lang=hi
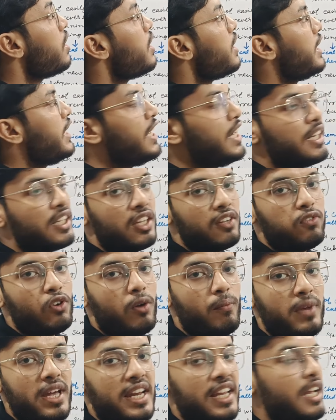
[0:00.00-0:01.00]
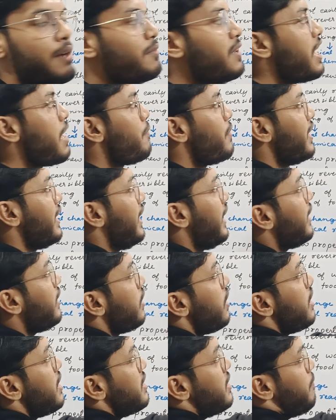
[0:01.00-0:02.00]
है हीट की फॉर्म में यानी कि हमने यहाँ पर
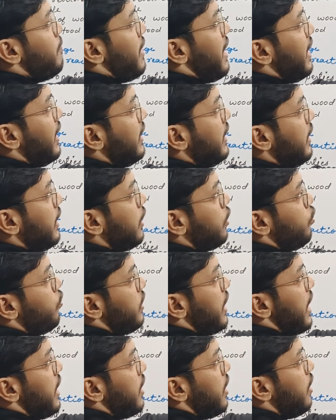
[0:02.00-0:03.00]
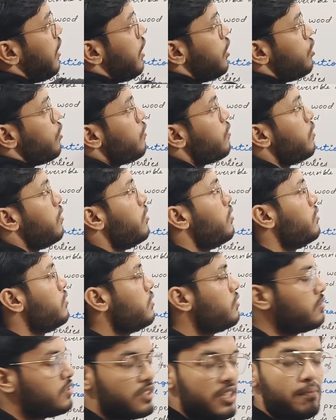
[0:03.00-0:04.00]
हीट सप्लाई की है तो ट्राइंगल का जो
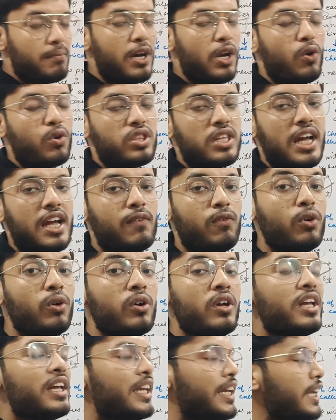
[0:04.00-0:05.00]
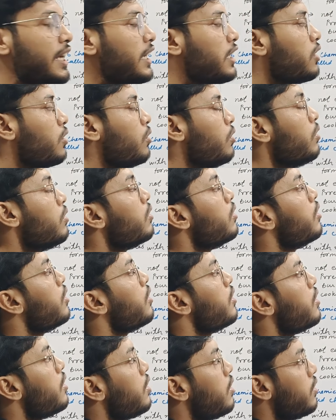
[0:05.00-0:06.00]
सिंबल होता है वो हीट को
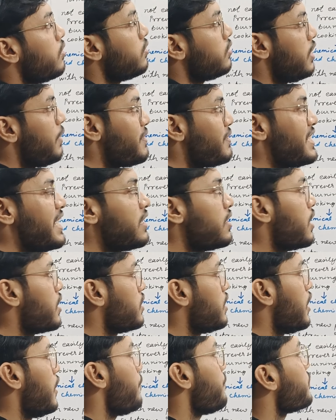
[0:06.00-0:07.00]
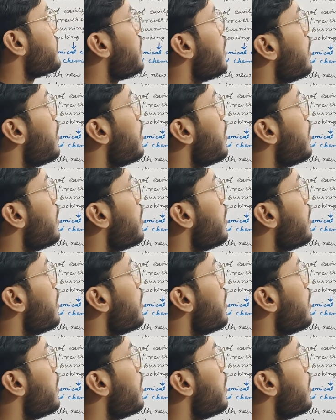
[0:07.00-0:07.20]
रिप्रेजेंट करता है